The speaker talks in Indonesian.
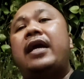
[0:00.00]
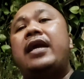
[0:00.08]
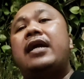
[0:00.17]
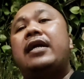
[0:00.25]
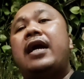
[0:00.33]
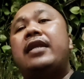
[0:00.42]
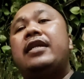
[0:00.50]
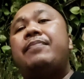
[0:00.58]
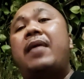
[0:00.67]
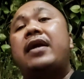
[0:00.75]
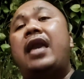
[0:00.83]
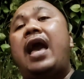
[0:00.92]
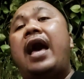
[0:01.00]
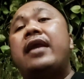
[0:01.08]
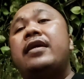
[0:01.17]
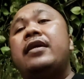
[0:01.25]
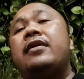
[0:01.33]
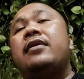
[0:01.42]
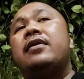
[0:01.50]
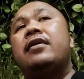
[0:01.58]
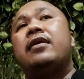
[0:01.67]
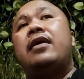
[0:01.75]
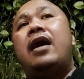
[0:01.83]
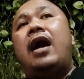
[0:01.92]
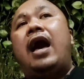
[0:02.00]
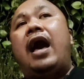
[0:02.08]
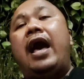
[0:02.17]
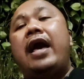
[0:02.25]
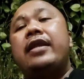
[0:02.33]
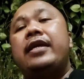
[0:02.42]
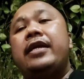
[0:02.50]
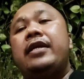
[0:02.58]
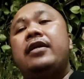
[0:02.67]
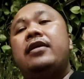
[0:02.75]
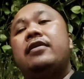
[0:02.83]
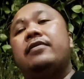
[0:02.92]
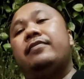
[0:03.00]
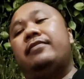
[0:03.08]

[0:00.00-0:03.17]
tayangkan di pagi hari hari